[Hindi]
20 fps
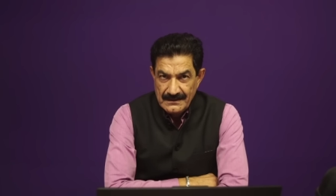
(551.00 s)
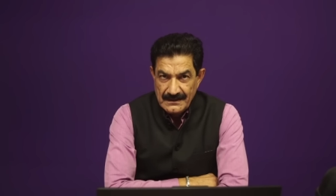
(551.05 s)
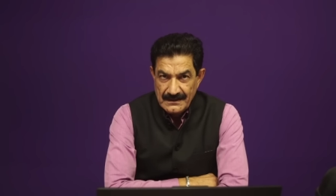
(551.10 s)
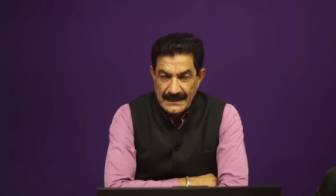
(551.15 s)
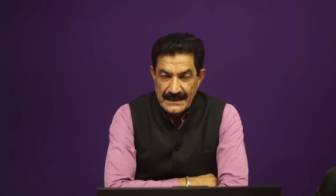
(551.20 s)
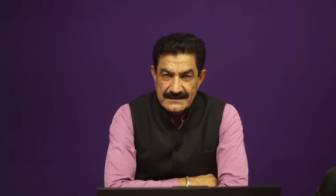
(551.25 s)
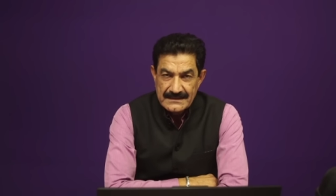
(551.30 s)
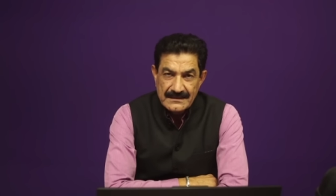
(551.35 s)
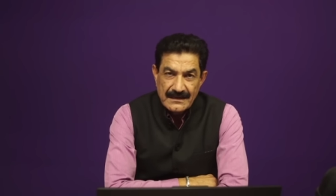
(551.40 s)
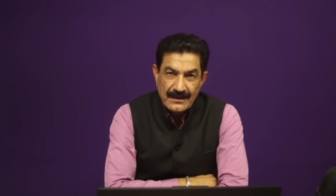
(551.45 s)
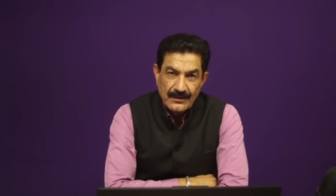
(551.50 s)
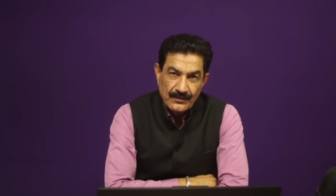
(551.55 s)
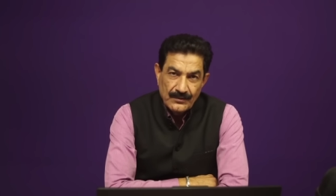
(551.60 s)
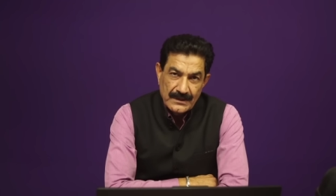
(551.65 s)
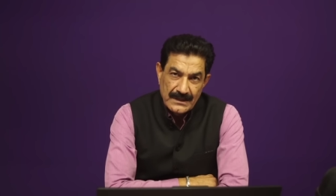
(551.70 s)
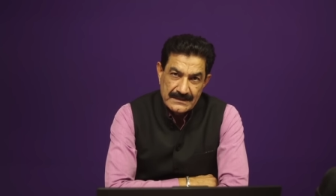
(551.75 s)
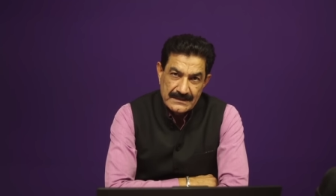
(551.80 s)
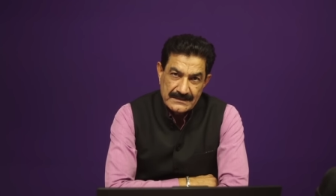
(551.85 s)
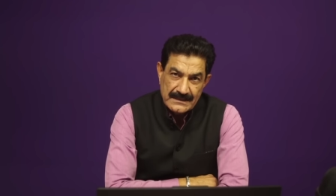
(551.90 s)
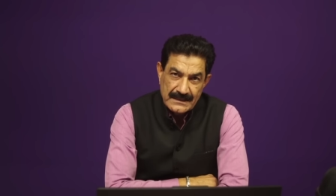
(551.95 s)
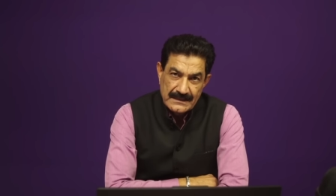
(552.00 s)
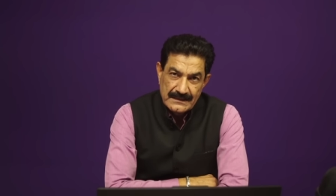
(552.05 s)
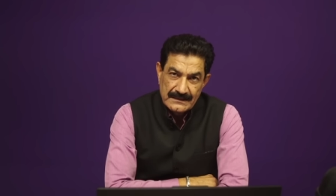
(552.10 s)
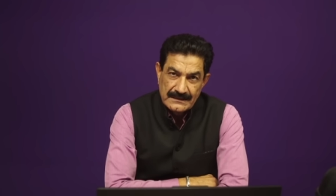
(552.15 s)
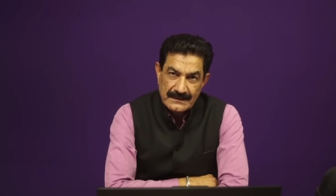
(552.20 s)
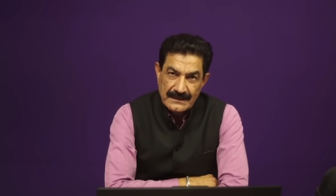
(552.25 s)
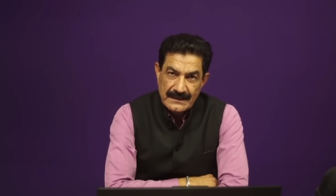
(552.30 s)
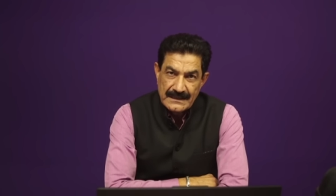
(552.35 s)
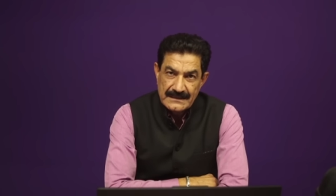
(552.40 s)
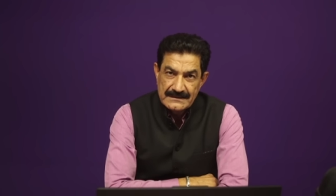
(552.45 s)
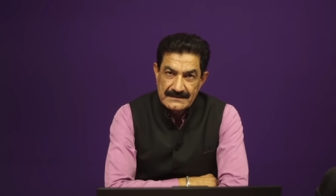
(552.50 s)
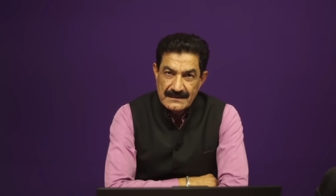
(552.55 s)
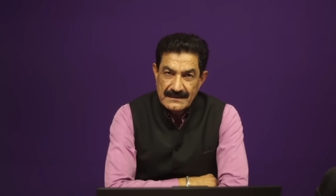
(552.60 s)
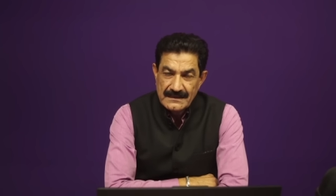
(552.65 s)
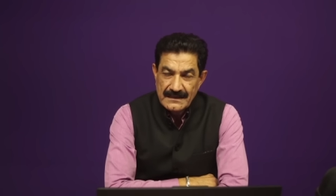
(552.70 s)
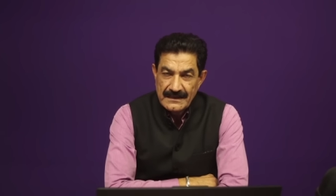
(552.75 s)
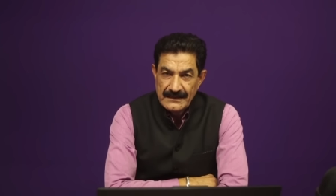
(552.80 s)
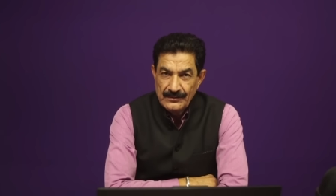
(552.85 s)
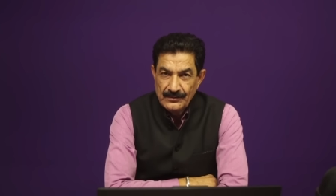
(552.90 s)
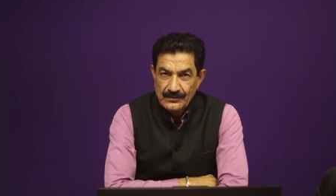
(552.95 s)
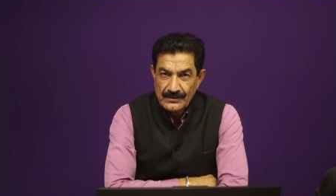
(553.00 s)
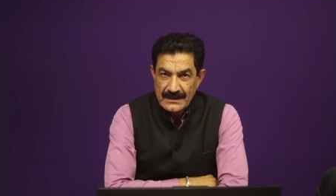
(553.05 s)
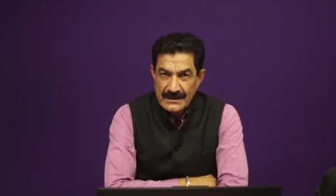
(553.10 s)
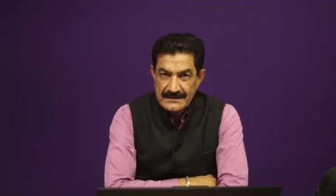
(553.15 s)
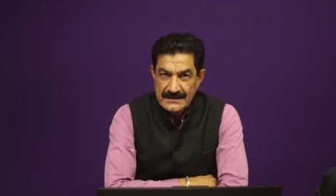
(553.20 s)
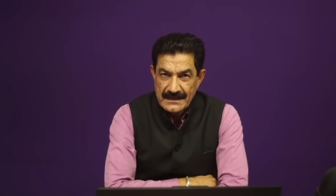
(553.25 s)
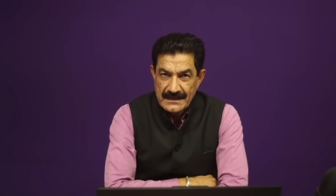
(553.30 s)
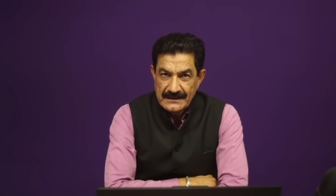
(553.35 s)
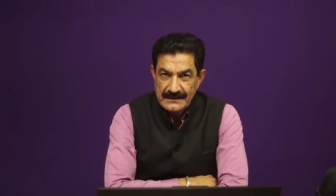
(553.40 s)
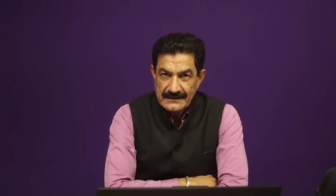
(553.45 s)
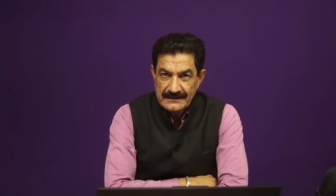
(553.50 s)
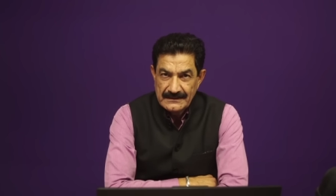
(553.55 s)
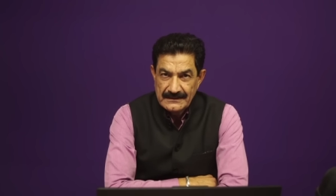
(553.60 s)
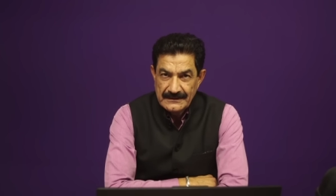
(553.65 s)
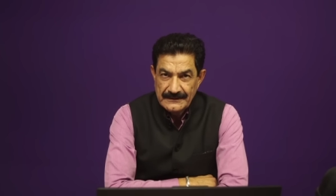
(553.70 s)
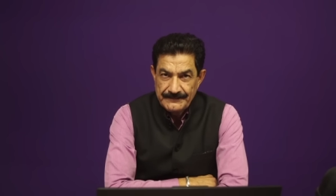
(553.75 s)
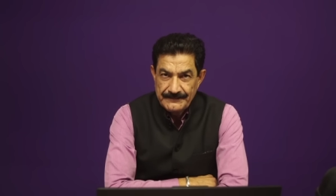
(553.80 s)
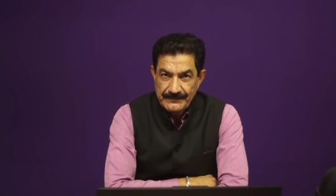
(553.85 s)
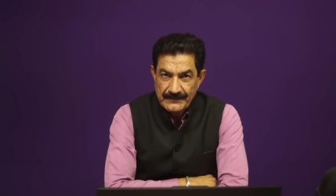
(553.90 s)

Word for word: ऐसा होना चाहिए था ऐसा नहीं होना चाहिए था